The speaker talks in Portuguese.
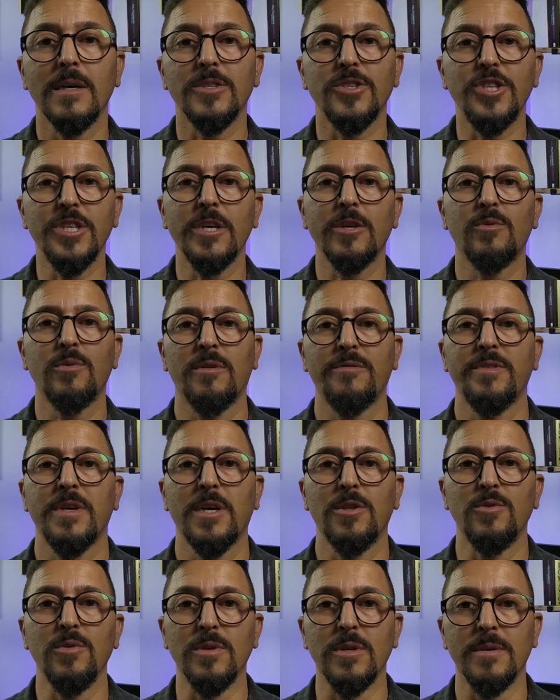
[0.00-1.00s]
Dia do
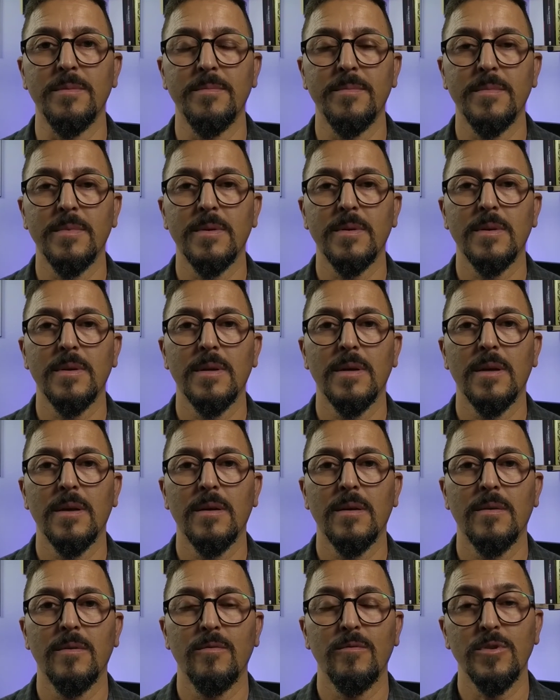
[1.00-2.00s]
Aviador.
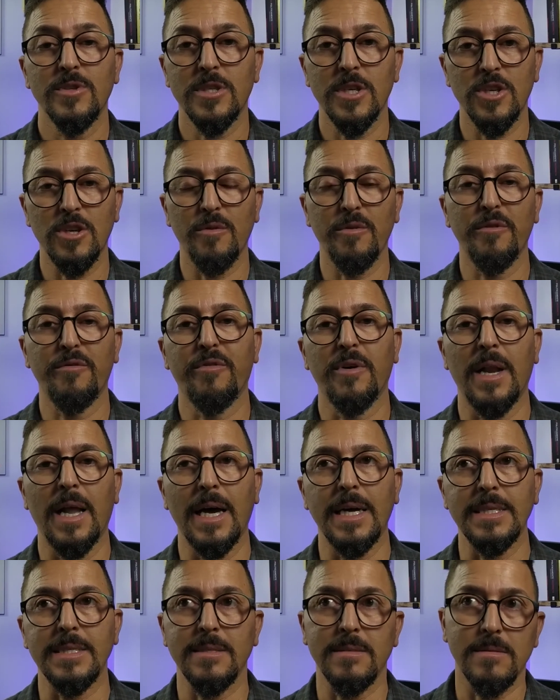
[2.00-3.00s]
Você já ouviu
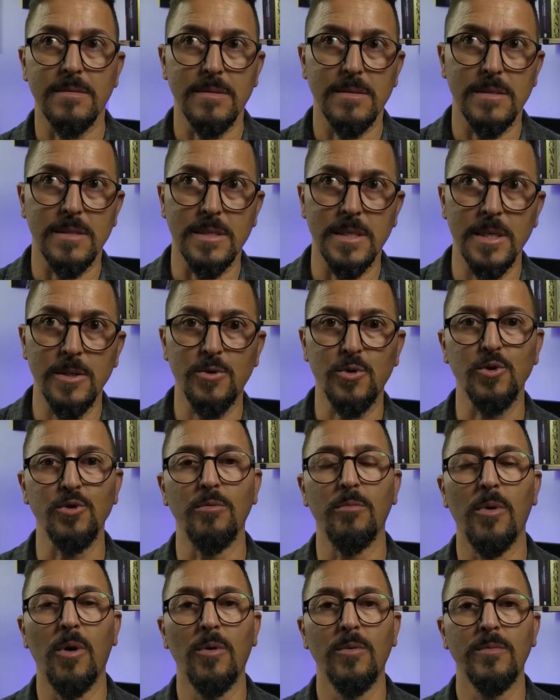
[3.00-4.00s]
falar em Santos
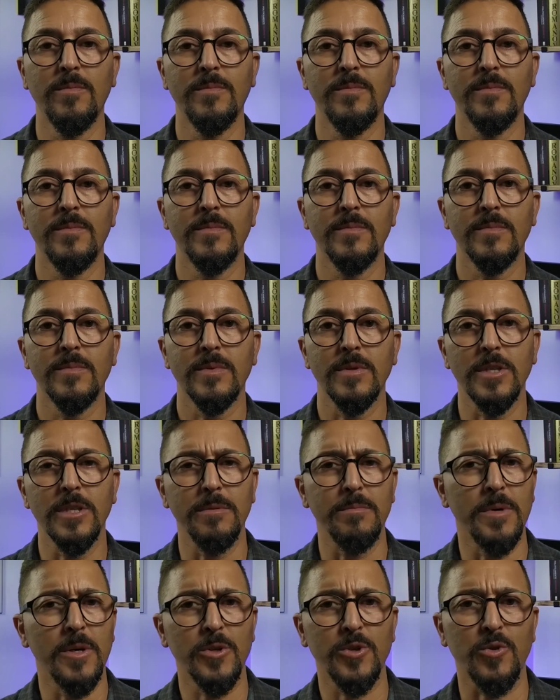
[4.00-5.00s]
Dumont,
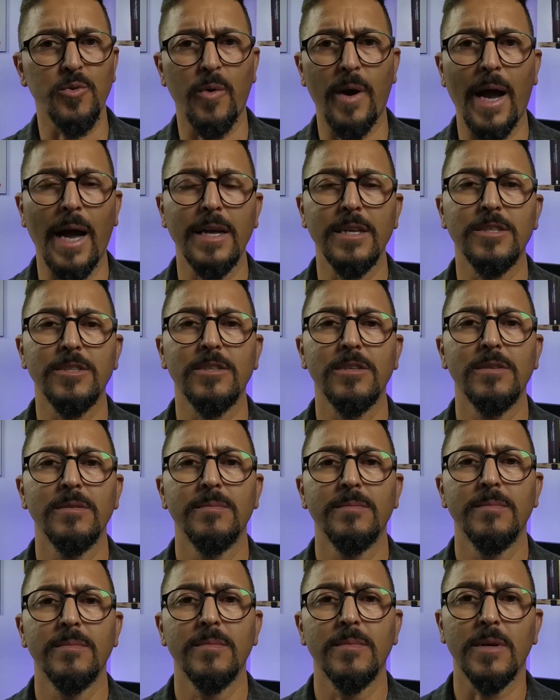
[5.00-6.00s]
Irmãos Wright,
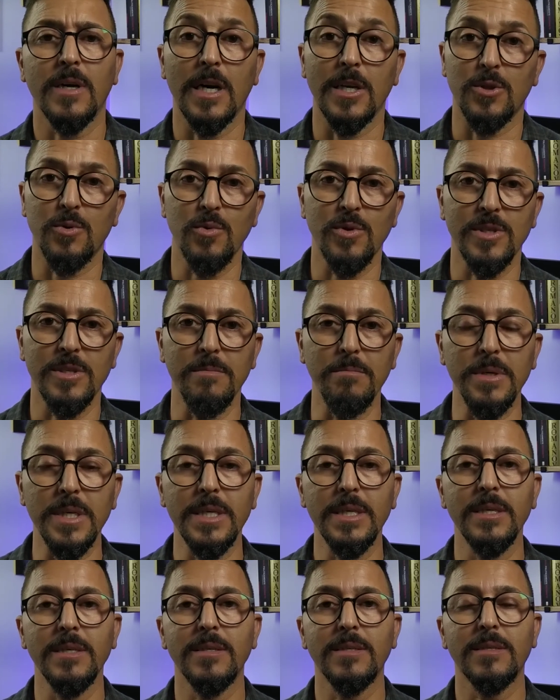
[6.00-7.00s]
14
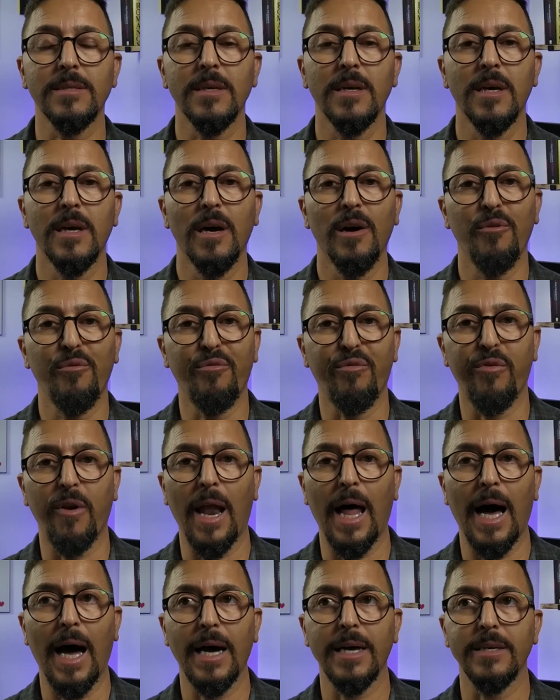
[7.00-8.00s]
bis,
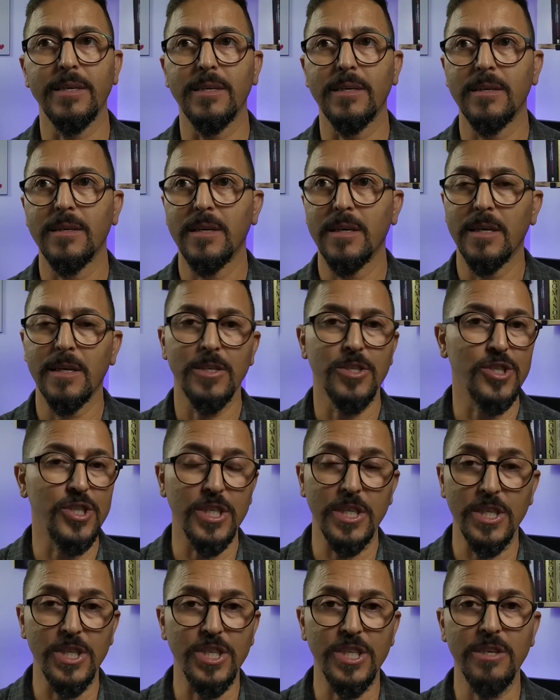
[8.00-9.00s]
Flyer,
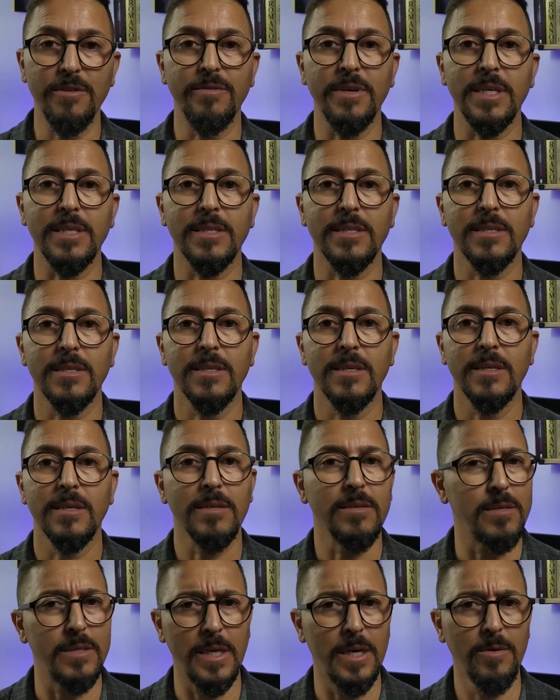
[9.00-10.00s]
dirigíveis?
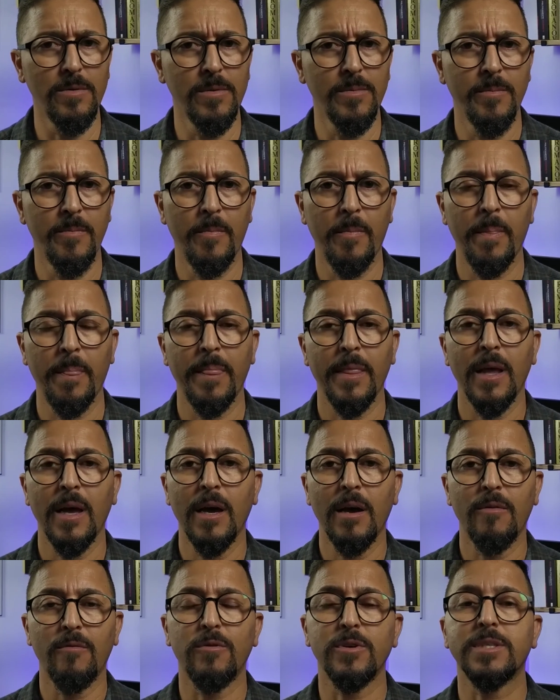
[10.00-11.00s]
Não?
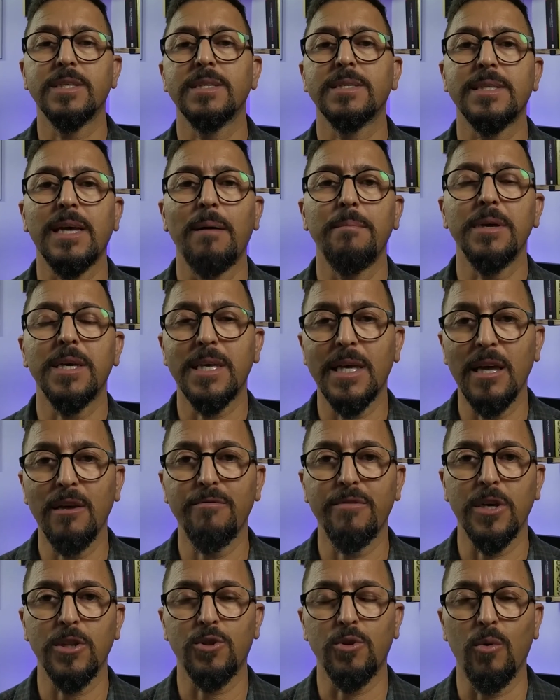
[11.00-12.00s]
Você sabe quem
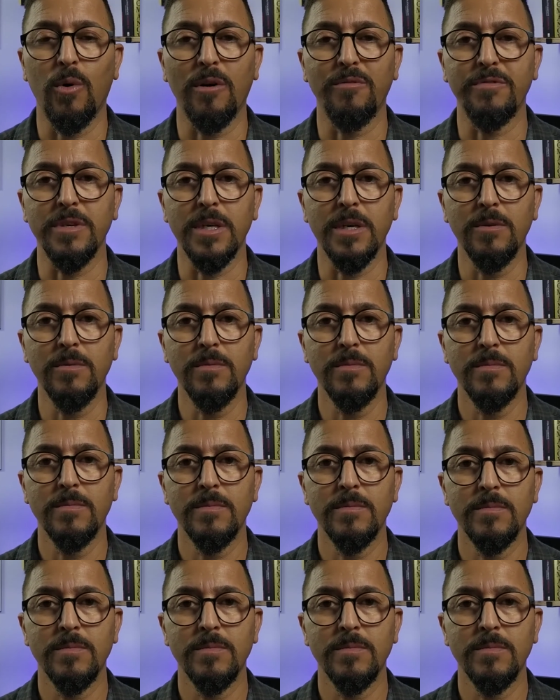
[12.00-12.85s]
inventou o avião?